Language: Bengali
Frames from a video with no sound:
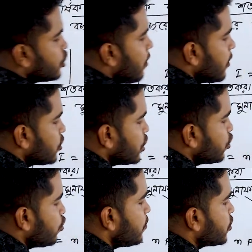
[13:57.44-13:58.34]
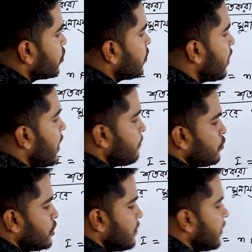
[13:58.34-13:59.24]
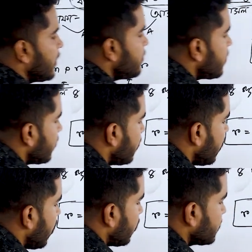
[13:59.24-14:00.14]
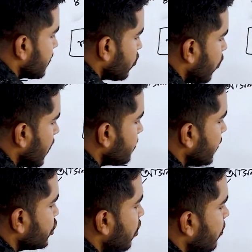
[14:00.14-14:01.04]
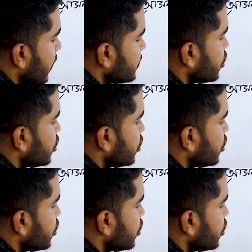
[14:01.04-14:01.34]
আর সময় হচ্ছে দুই বছর হাফ বসিয়ে ফেললাম অর্থাৎ ওয়ান বাই সময়